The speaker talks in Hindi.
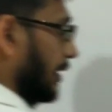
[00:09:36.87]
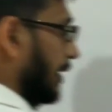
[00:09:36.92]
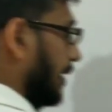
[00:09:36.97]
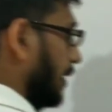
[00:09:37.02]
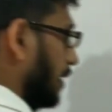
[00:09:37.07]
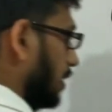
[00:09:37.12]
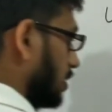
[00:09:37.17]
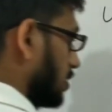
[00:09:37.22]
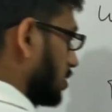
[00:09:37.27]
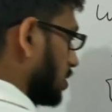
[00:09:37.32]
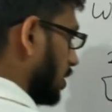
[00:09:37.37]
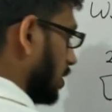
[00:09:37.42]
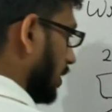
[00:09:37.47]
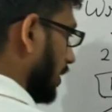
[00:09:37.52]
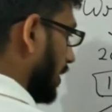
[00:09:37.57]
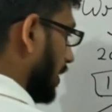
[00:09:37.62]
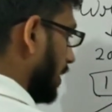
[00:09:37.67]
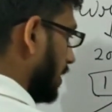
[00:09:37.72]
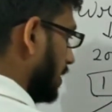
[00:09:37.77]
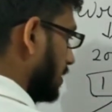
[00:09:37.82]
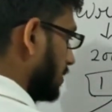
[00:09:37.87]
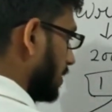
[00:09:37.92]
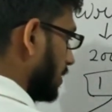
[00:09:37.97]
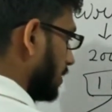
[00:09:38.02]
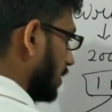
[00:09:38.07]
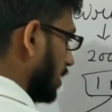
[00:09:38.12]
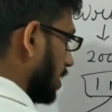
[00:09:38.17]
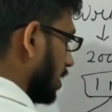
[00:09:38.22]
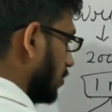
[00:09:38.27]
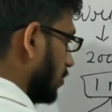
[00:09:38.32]
इंग्लिश इंग्लिश
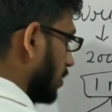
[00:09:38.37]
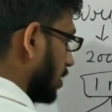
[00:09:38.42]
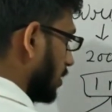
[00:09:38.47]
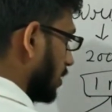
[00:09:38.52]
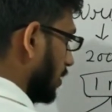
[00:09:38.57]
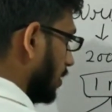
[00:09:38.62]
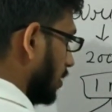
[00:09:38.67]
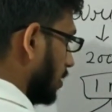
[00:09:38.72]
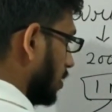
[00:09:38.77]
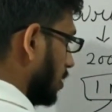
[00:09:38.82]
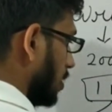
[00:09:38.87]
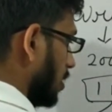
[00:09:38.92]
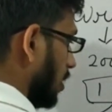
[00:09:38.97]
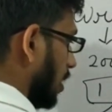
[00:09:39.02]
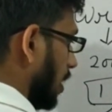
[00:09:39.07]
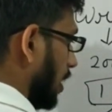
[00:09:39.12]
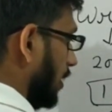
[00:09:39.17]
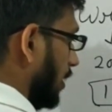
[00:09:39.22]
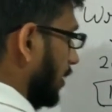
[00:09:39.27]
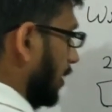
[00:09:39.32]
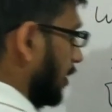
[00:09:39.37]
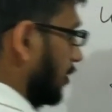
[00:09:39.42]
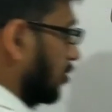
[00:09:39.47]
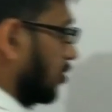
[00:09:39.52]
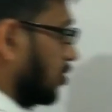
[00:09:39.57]
आती है हमारी हंड्रेड